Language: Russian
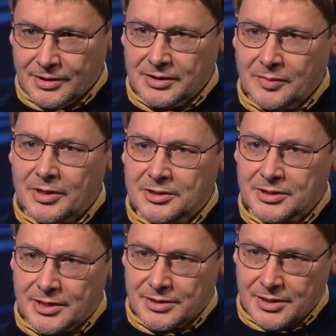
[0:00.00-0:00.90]

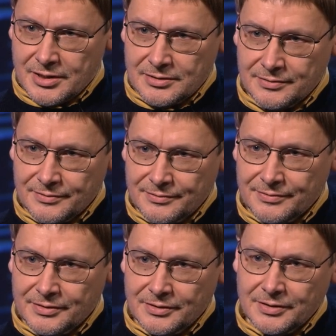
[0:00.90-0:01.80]
небольшая часть
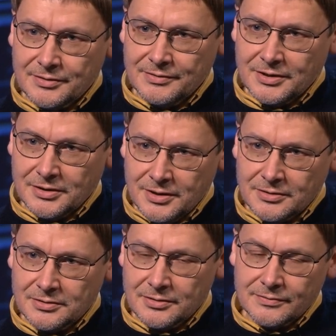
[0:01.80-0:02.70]
в виде
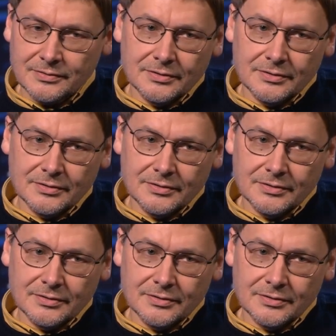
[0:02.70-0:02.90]
текстов,